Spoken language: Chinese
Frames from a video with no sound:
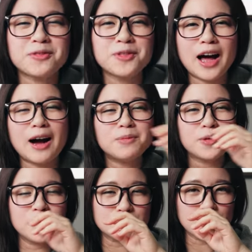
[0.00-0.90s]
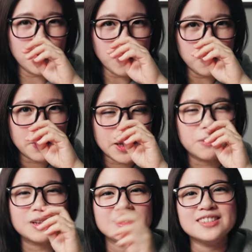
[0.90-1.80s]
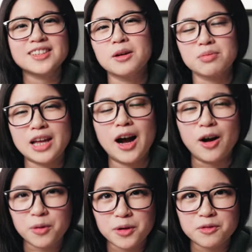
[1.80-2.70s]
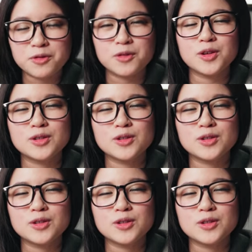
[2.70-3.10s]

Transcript: 复啦，不过有时候烘焙的问题真的不太好回复，